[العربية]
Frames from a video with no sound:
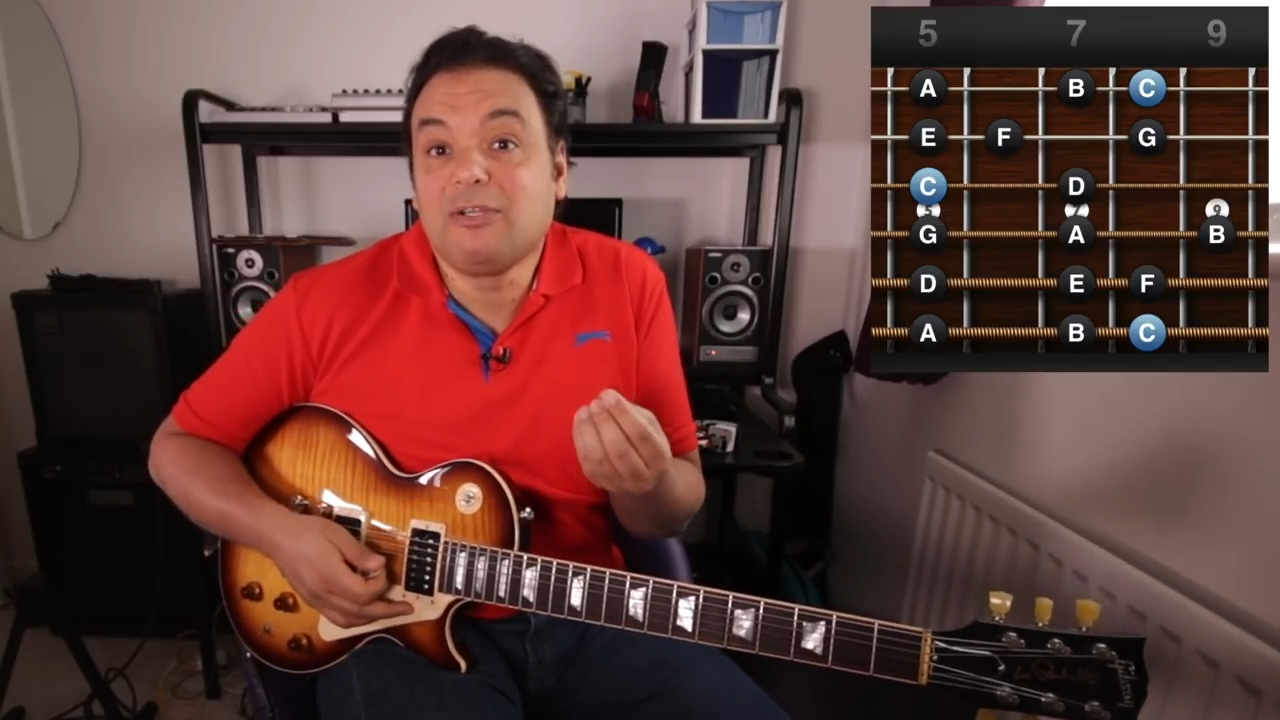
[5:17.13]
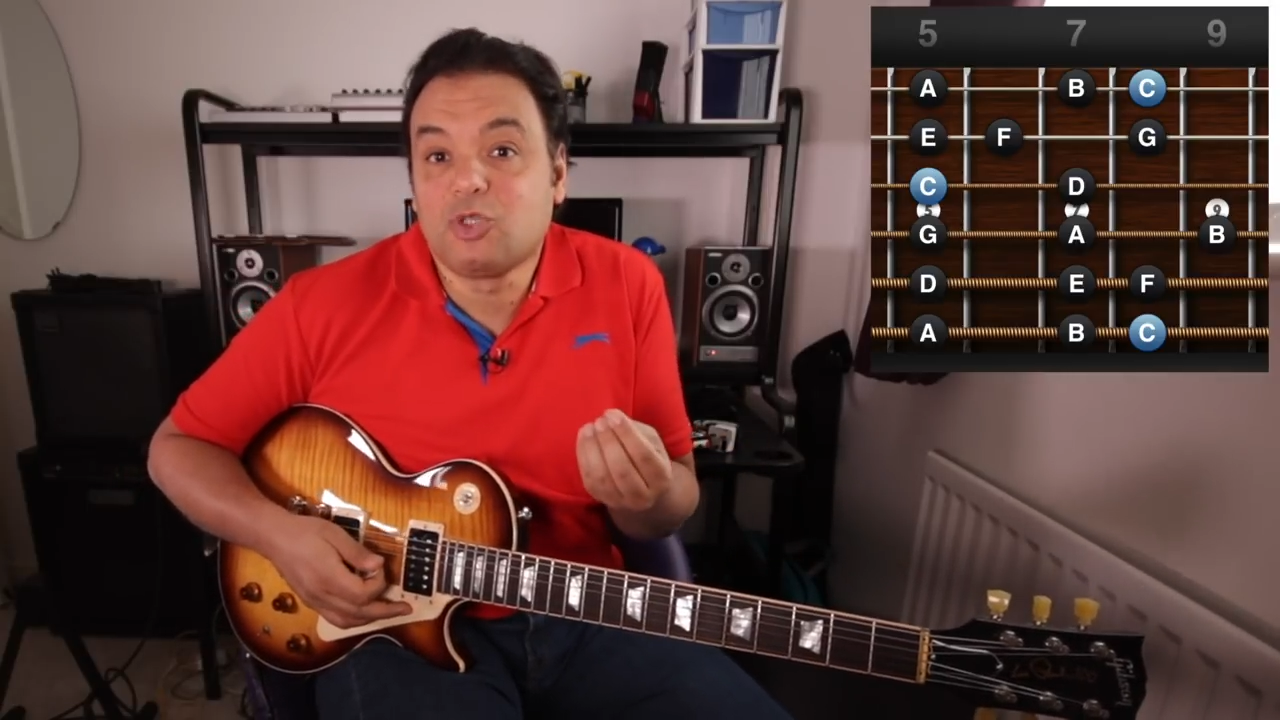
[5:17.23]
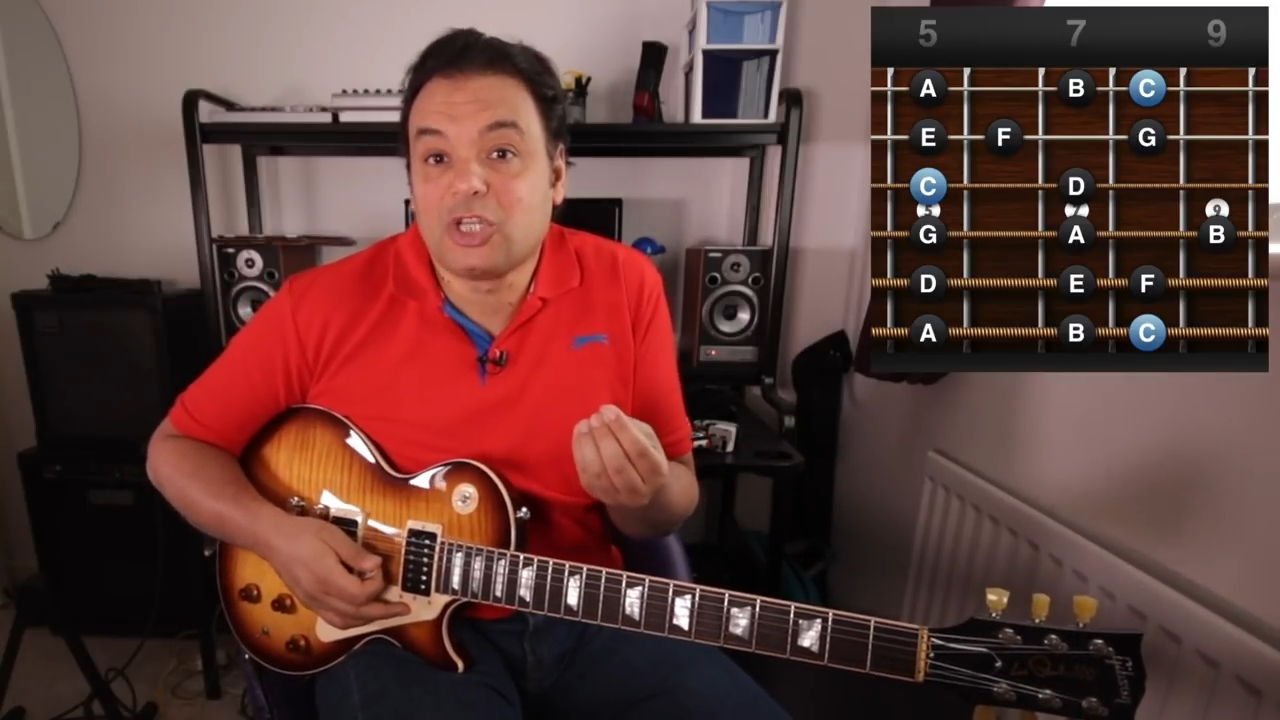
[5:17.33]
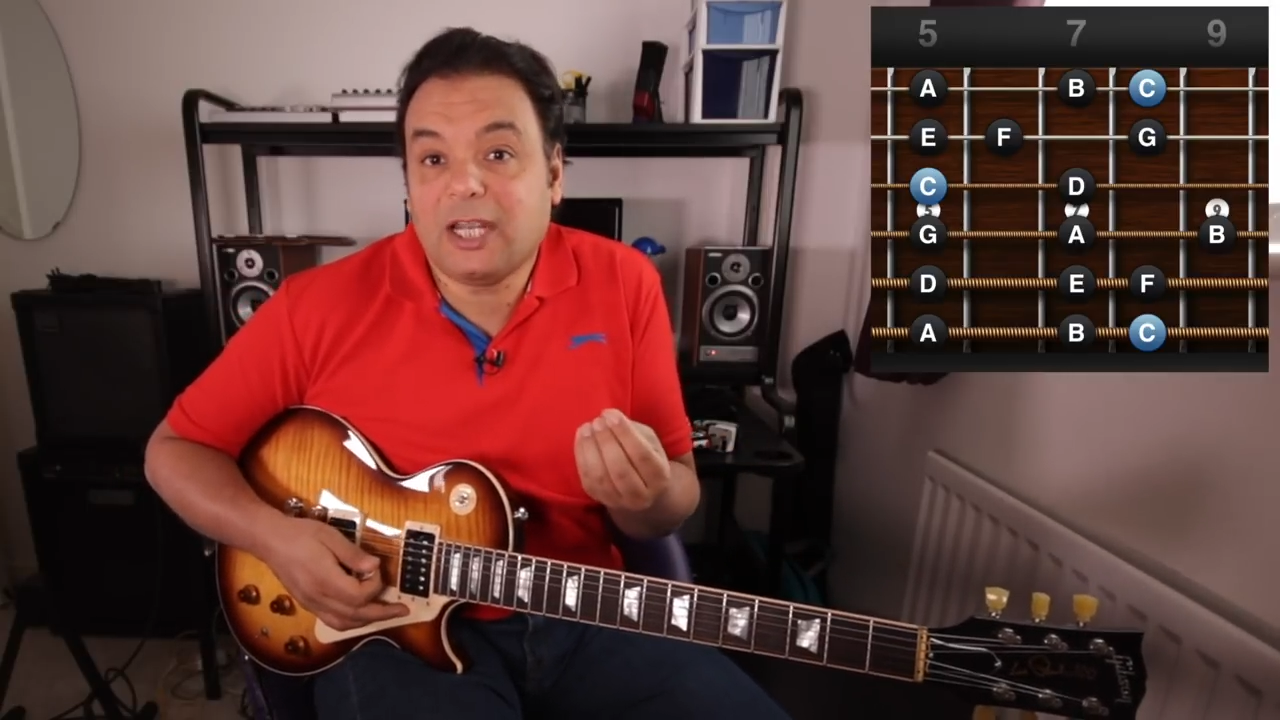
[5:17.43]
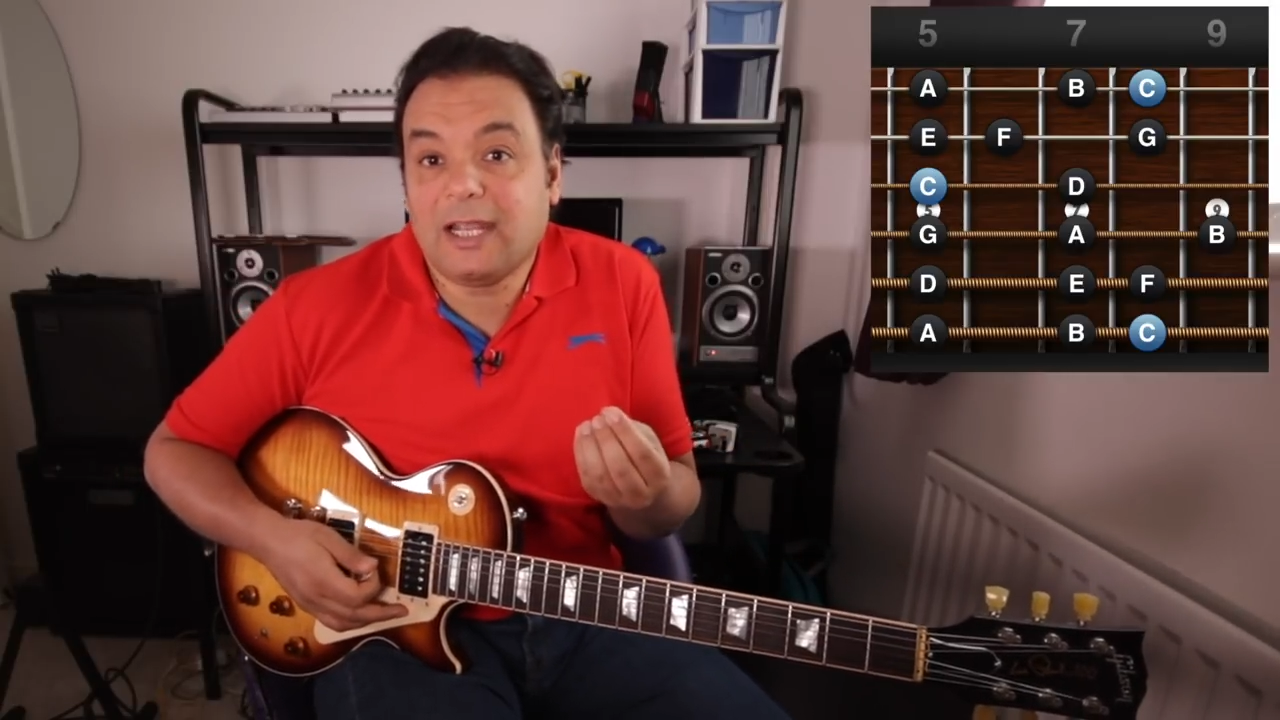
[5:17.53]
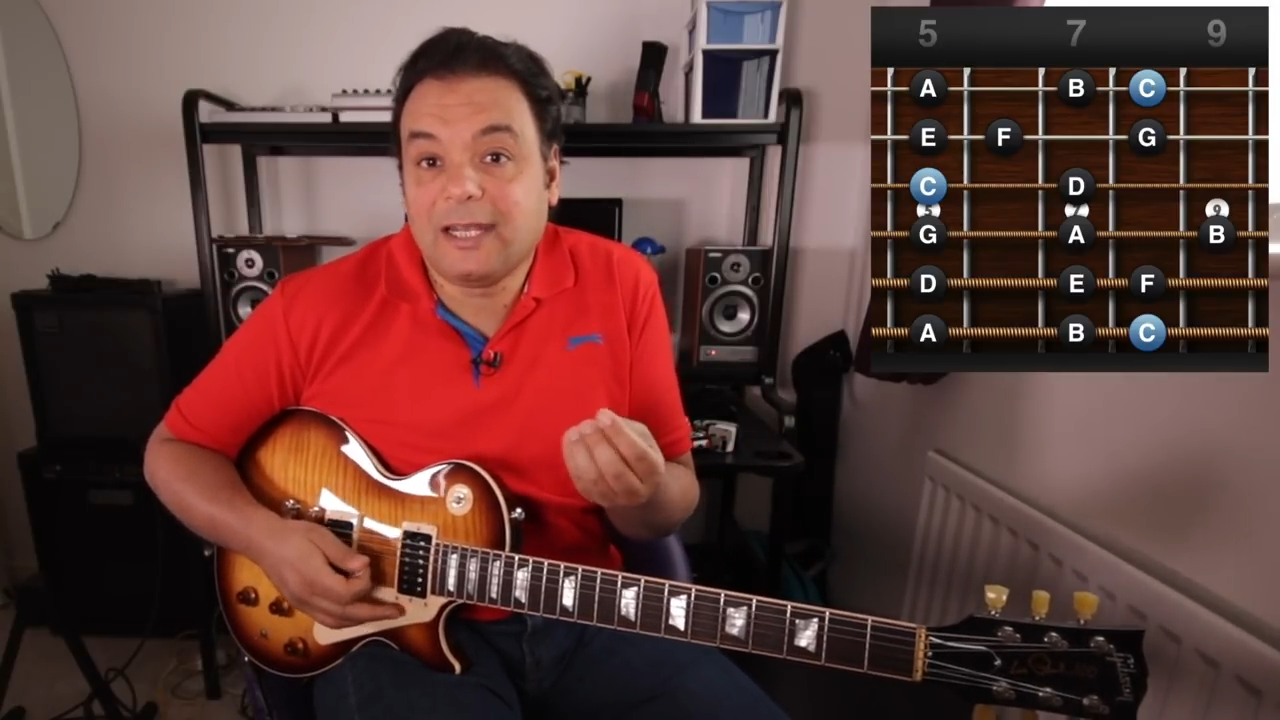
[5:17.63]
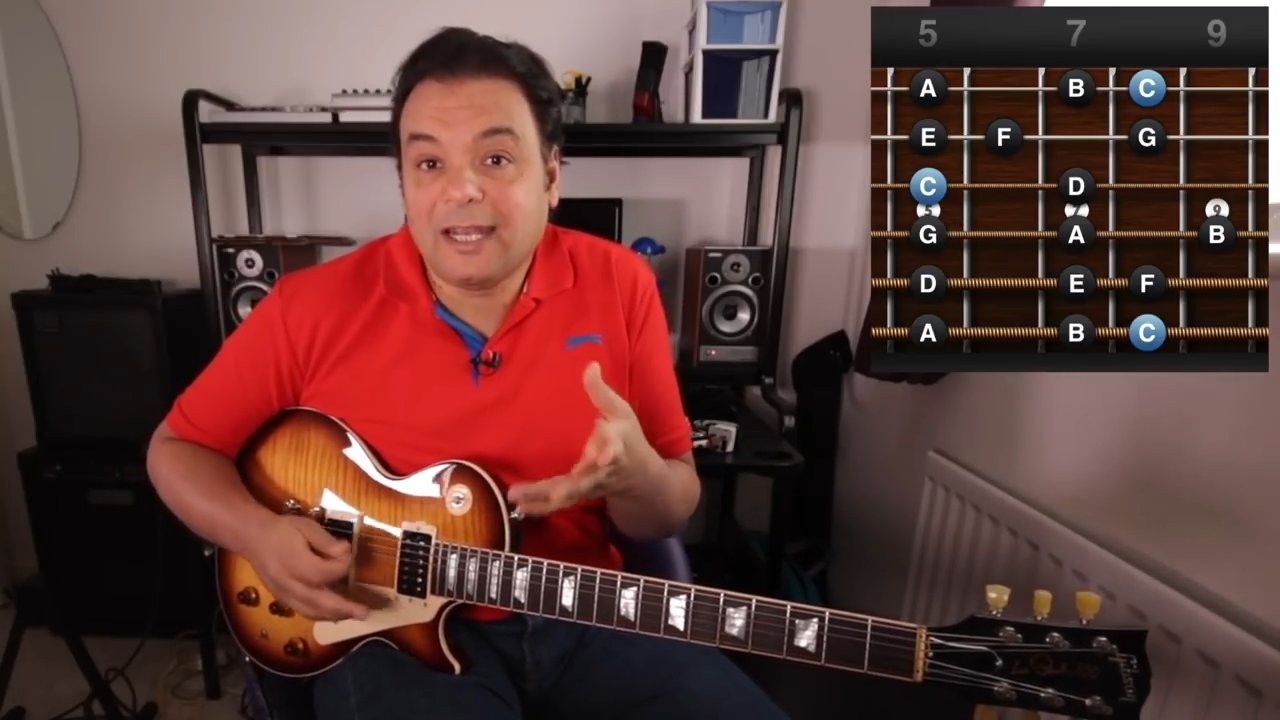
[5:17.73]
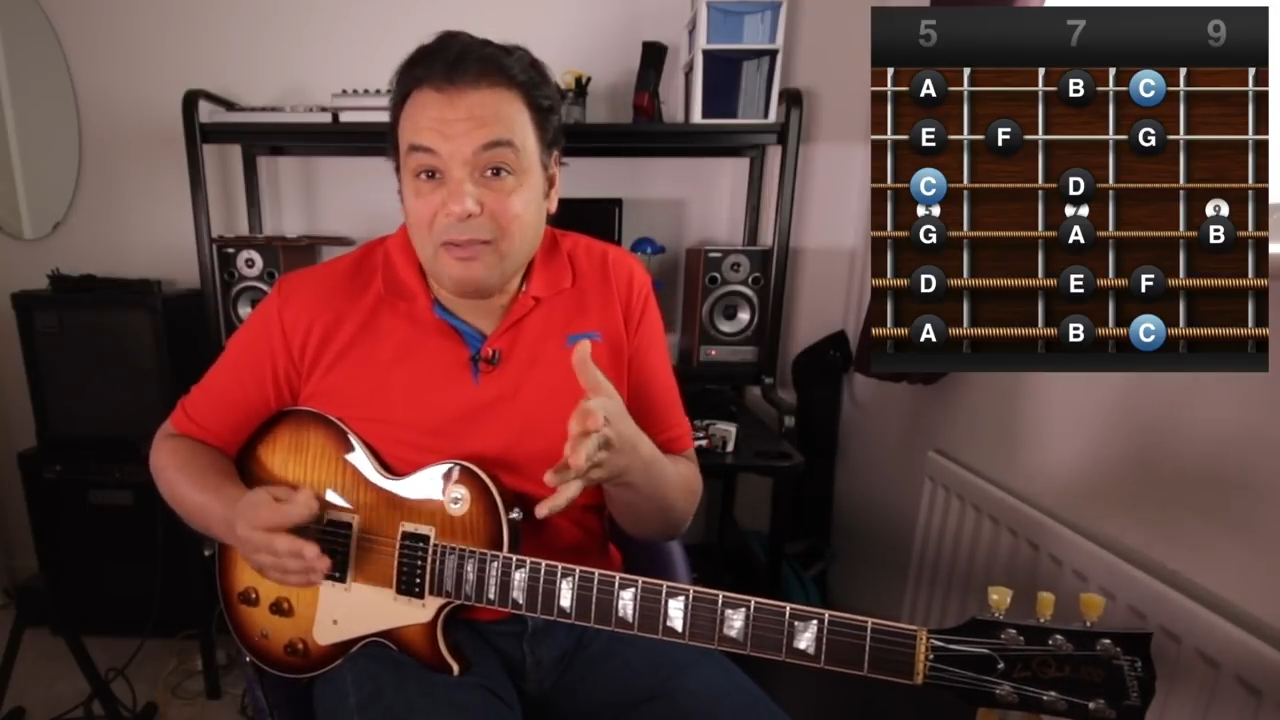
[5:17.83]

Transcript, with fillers: لي المشكله ان